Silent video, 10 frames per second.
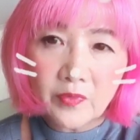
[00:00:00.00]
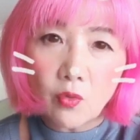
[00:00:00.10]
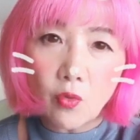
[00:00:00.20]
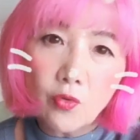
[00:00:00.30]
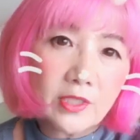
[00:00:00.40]

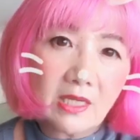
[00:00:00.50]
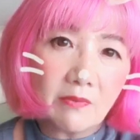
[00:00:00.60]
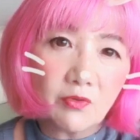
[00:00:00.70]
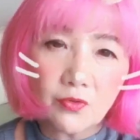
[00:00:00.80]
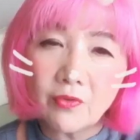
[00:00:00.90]
大きな
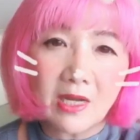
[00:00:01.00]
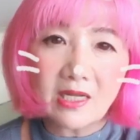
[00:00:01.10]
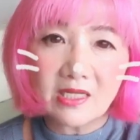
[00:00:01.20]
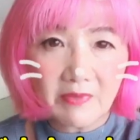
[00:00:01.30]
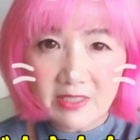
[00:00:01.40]
ものはあり
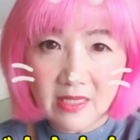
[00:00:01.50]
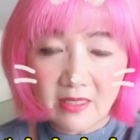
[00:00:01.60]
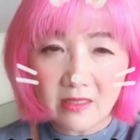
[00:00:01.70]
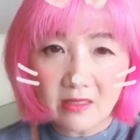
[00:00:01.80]
ません